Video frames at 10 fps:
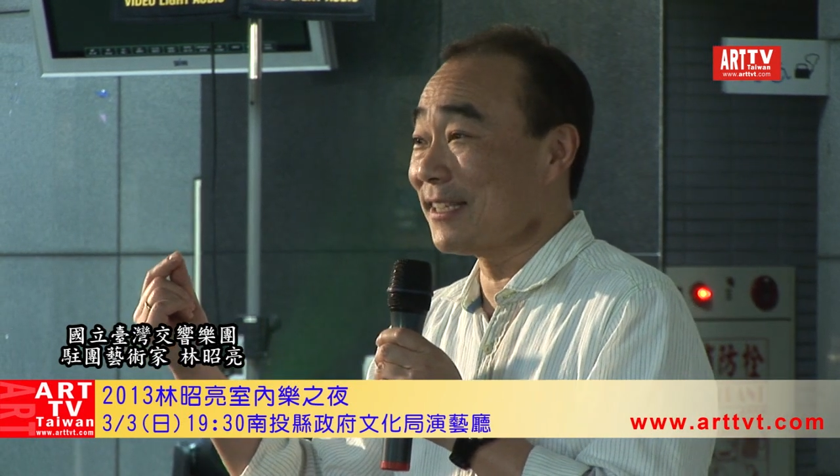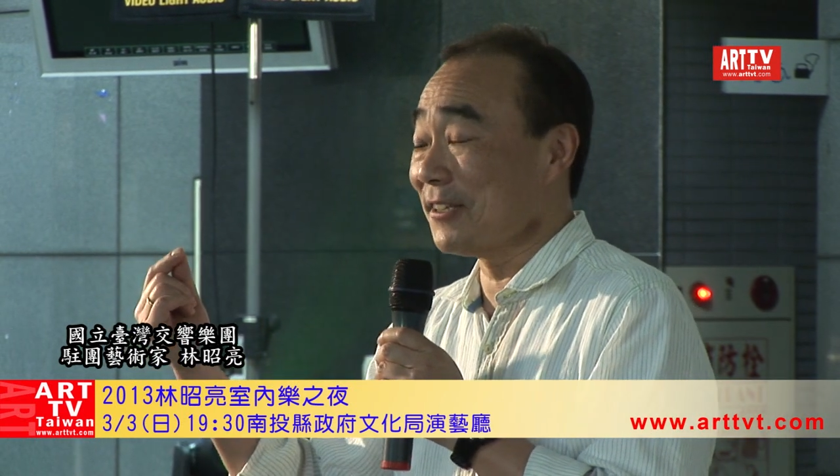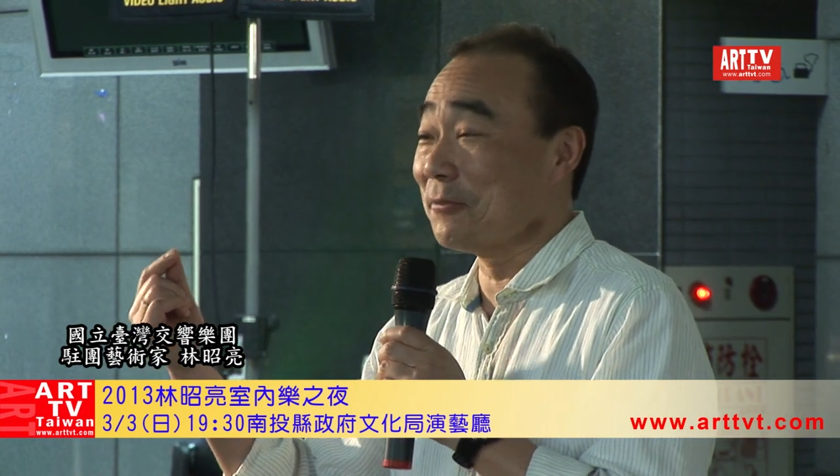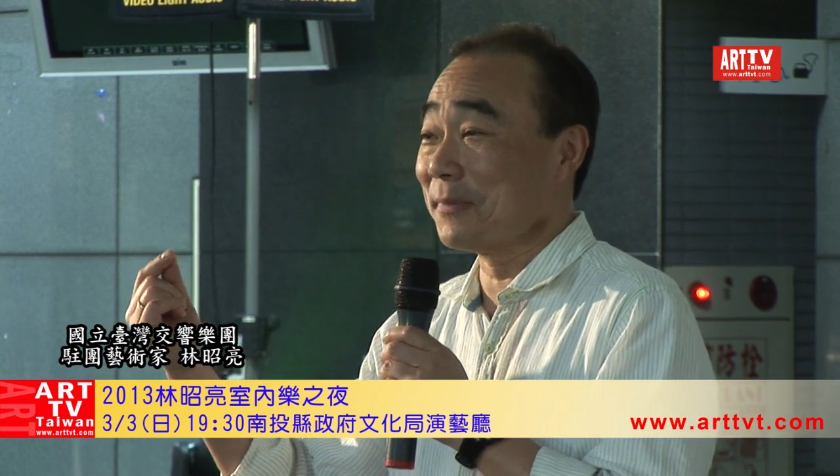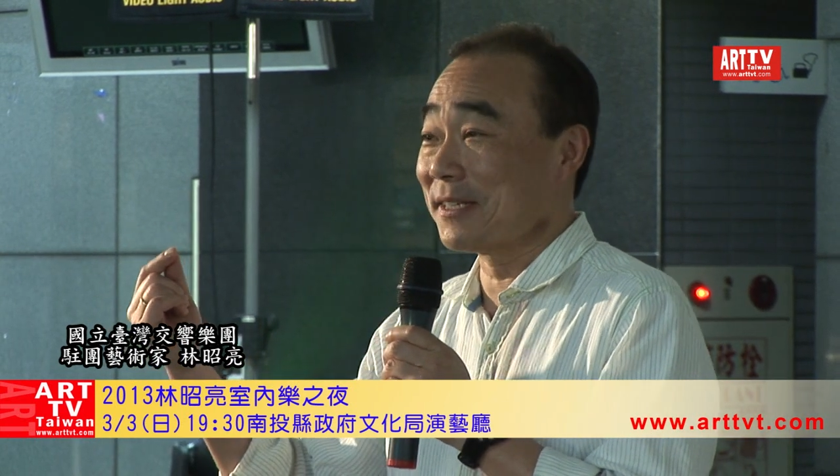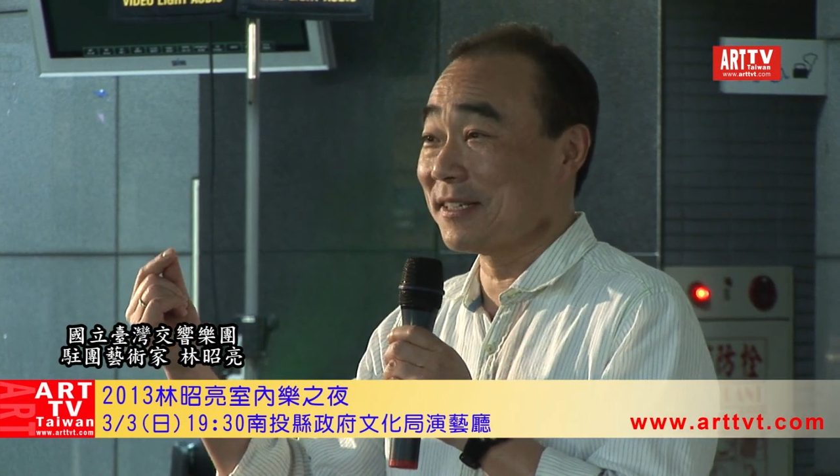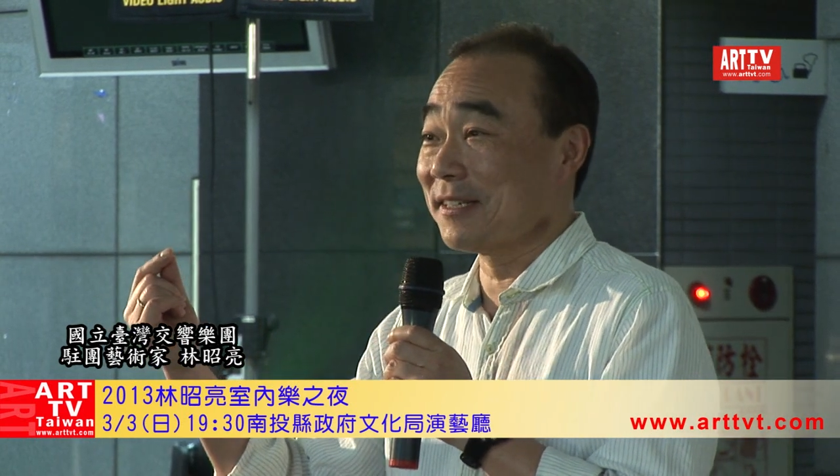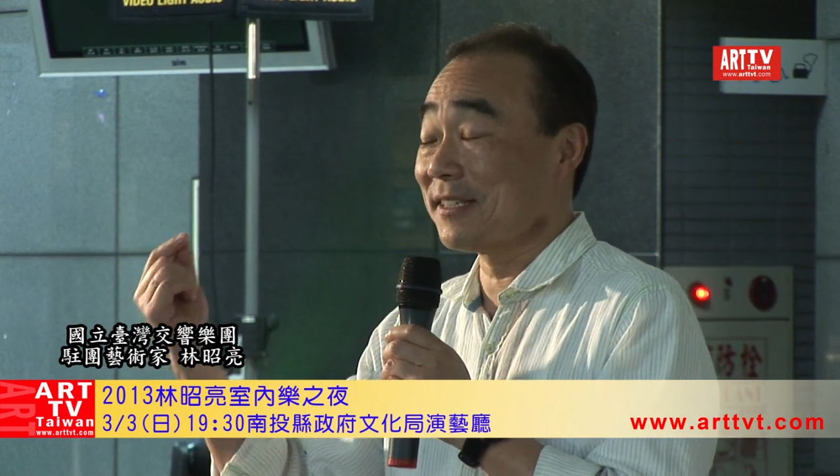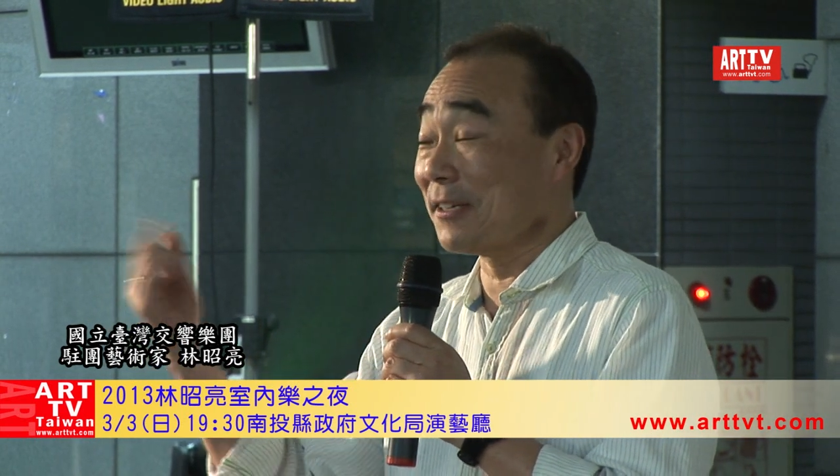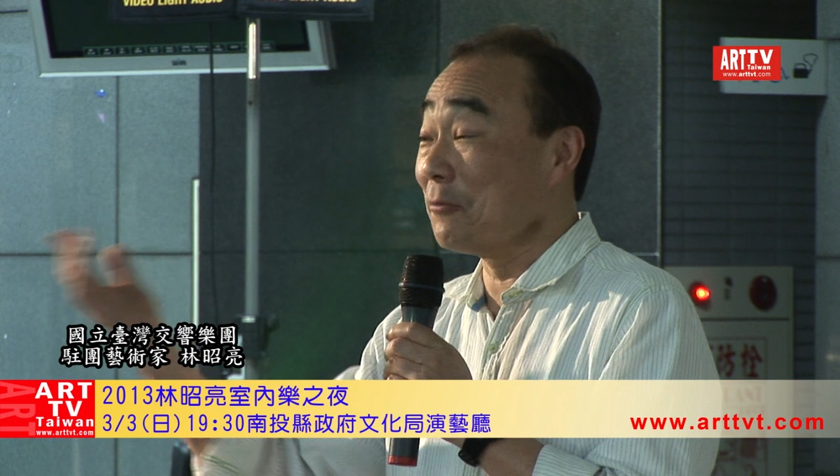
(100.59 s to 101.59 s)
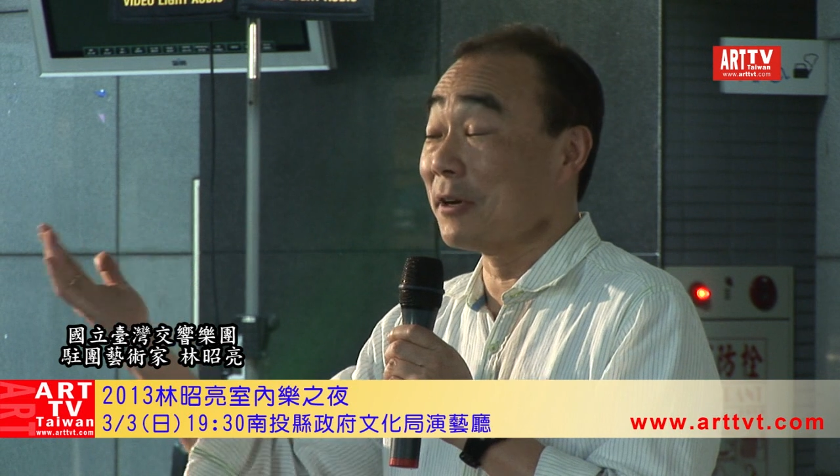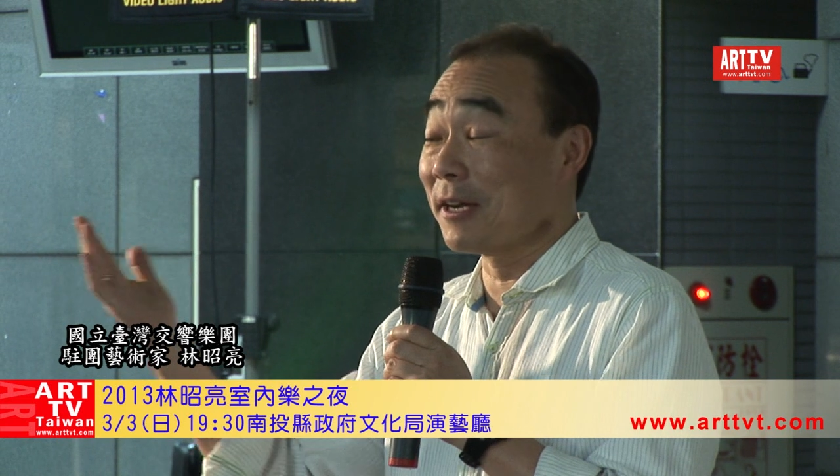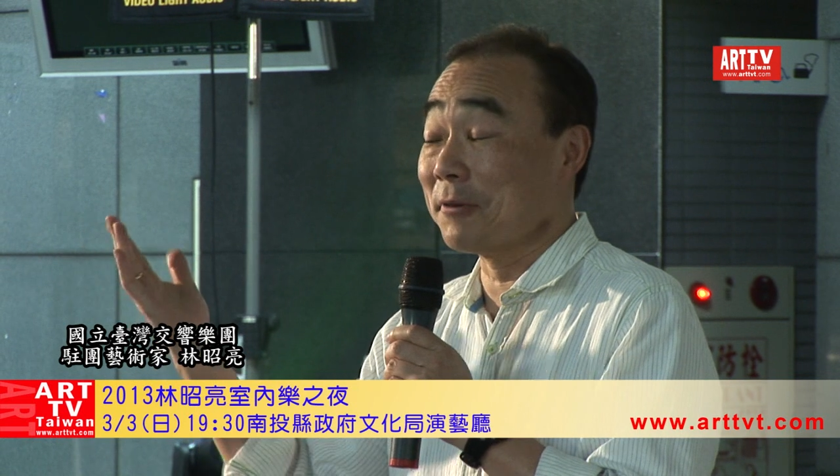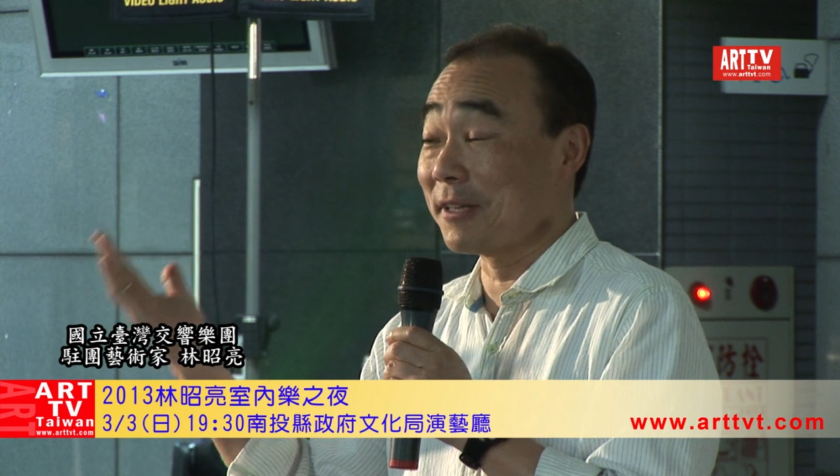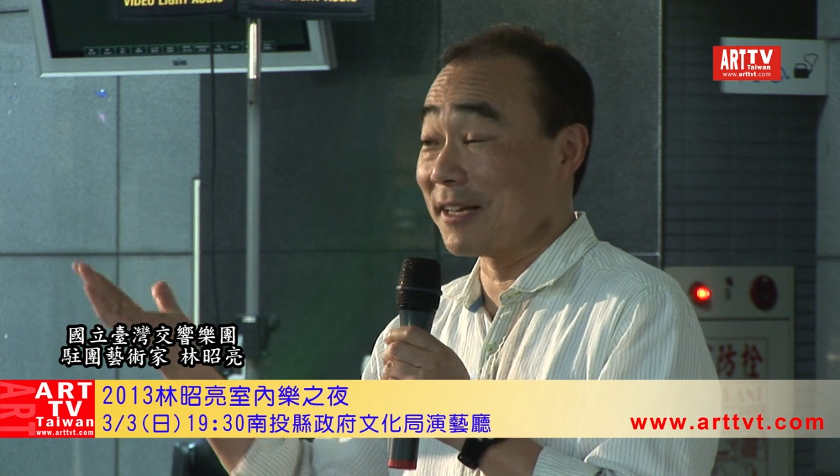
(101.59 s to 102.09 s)
请我们吃，请我
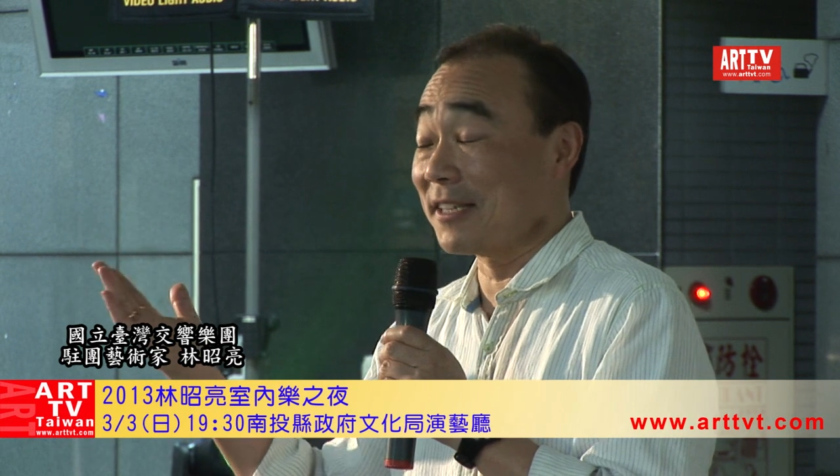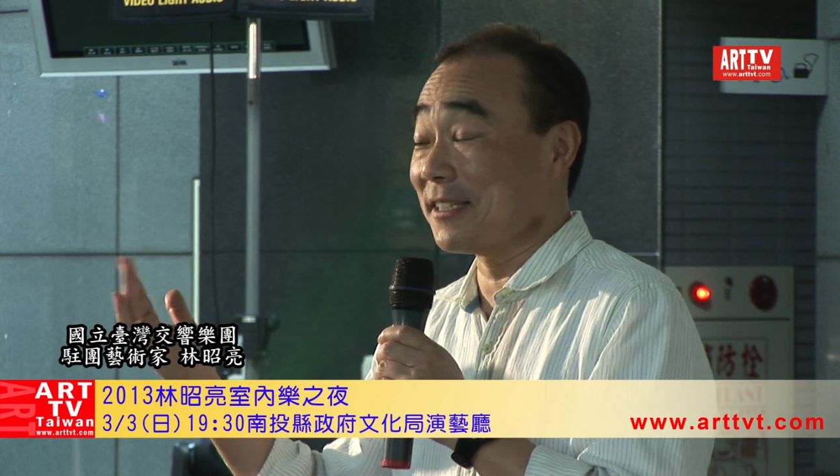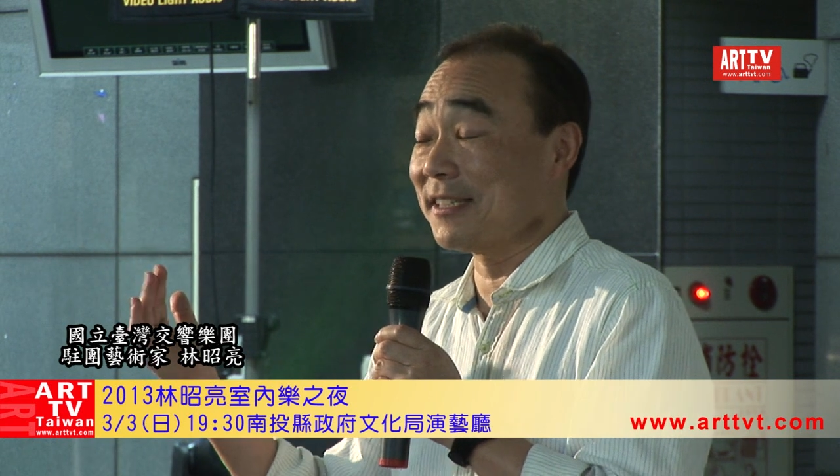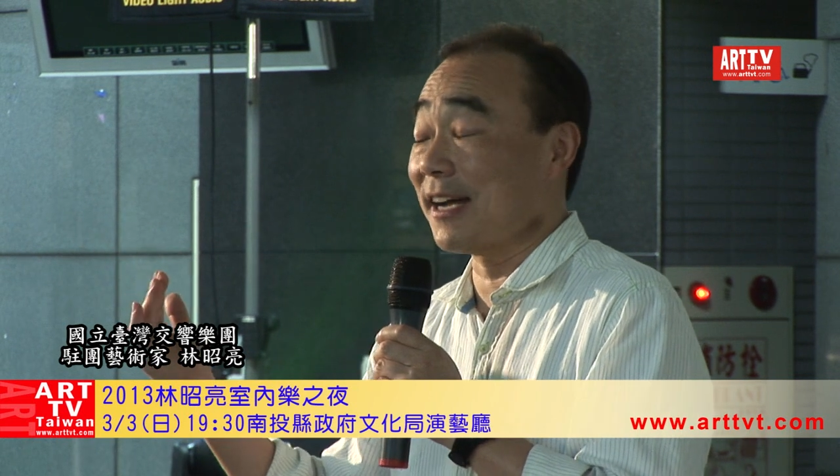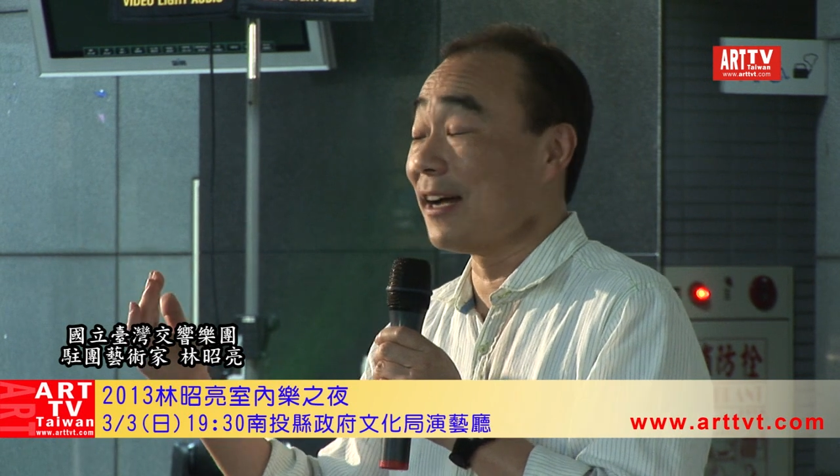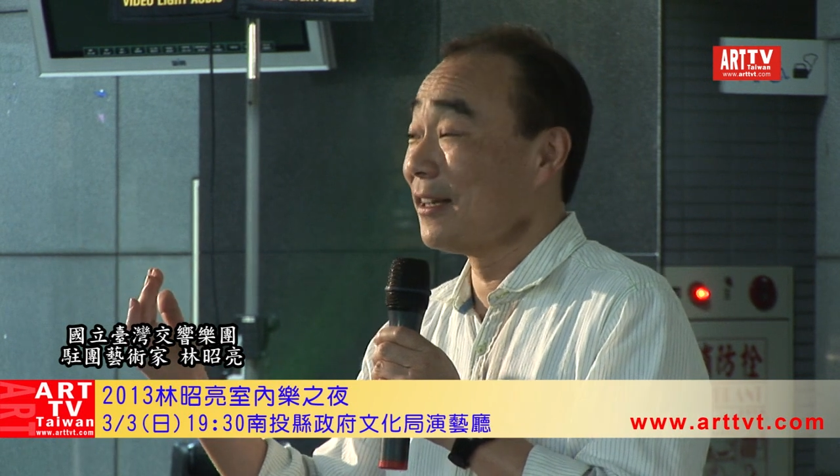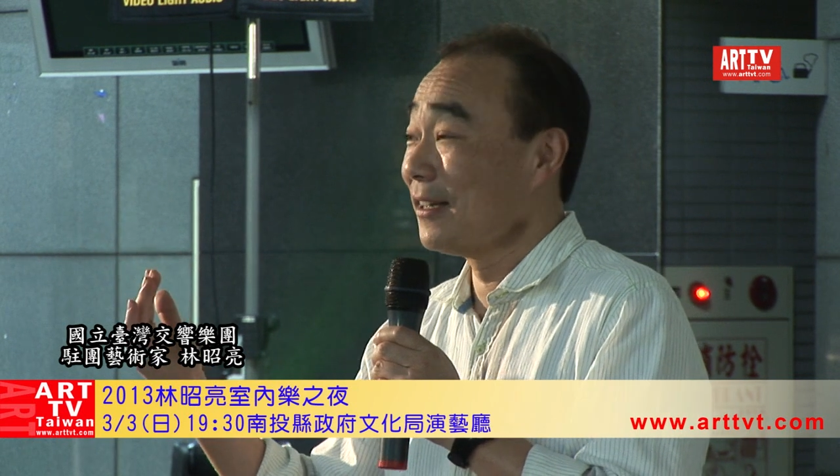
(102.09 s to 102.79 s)
跟我的钢琴家。